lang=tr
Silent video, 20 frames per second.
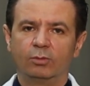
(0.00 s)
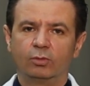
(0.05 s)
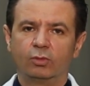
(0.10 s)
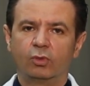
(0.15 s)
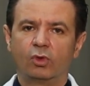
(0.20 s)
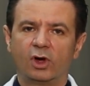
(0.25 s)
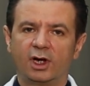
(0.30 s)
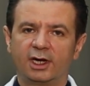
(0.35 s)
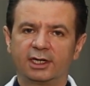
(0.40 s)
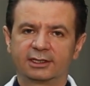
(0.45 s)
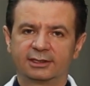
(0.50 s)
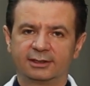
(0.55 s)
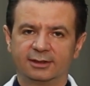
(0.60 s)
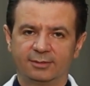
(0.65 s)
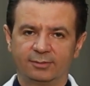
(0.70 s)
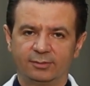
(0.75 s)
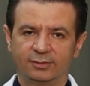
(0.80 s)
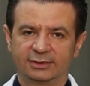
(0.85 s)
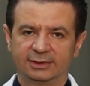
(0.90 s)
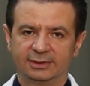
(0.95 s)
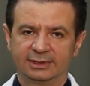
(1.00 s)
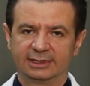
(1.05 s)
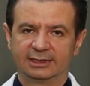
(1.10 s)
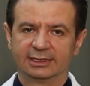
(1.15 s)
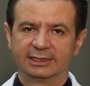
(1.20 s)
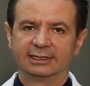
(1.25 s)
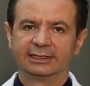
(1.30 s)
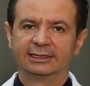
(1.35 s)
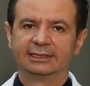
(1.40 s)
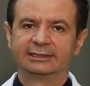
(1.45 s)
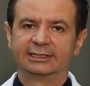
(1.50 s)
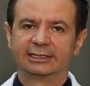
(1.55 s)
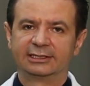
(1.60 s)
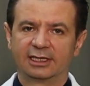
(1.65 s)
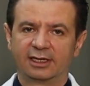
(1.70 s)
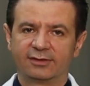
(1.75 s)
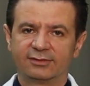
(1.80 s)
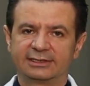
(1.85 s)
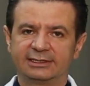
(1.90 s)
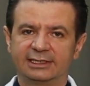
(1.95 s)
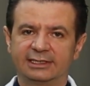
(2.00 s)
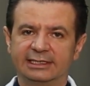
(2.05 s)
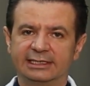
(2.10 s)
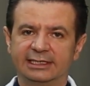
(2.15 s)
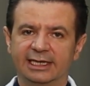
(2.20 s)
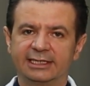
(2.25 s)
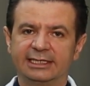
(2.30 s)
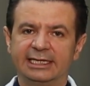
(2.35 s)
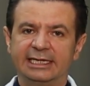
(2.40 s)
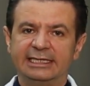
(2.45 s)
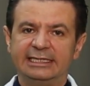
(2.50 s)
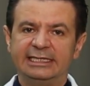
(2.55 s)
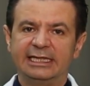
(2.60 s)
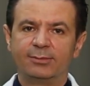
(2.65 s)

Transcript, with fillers: buhar e, tedavisi denilen